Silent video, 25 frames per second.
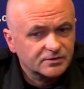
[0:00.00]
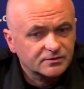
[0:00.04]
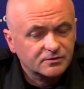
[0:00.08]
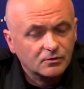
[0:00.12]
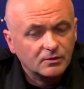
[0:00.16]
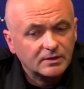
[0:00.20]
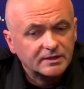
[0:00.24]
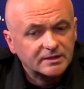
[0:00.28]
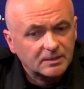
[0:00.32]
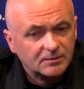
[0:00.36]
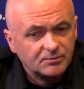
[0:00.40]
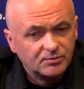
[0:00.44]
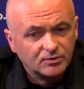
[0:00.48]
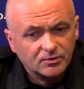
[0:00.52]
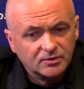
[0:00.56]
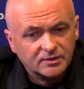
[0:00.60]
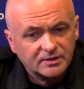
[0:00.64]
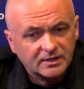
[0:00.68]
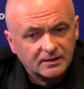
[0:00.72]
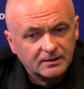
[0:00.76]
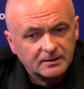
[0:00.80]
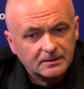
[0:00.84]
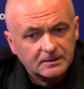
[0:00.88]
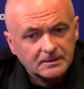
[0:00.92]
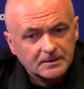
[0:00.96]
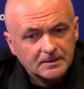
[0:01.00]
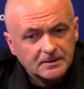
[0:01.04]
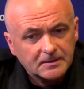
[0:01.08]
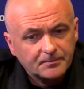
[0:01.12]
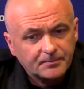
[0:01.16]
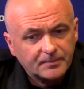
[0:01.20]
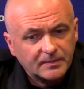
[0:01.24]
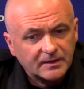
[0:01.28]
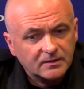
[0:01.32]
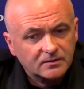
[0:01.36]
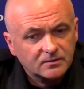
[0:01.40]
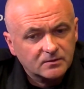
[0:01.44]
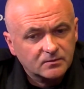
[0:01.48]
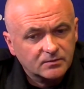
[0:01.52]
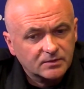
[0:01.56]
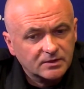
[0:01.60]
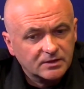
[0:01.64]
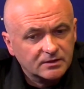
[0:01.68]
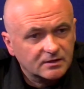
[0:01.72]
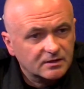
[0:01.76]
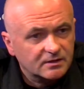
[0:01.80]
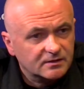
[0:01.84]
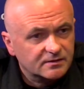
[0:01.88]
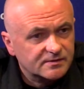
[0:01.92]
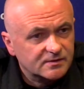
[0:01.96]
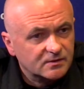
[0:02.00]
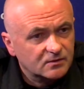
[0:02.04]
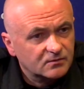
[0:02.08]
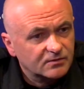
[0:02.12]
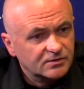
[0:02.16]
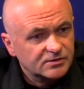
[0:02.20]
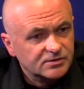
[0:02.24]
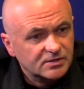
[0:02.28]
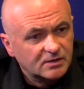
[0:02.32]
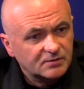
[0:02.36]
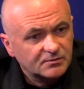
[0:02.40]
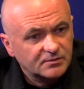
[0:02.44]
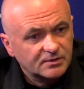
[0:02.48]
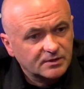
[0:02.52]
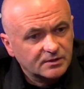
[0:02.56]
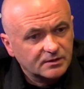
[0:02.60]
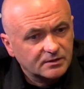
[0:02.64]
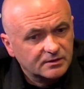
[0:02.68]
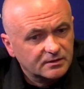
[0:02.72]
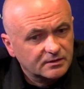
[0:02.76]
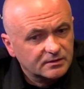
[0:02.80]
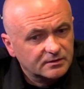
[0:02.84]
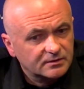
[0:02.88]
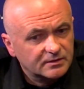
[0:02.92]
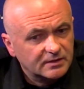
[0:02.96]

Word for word: No ładna pogoda, niemniej jednak zauważamy e,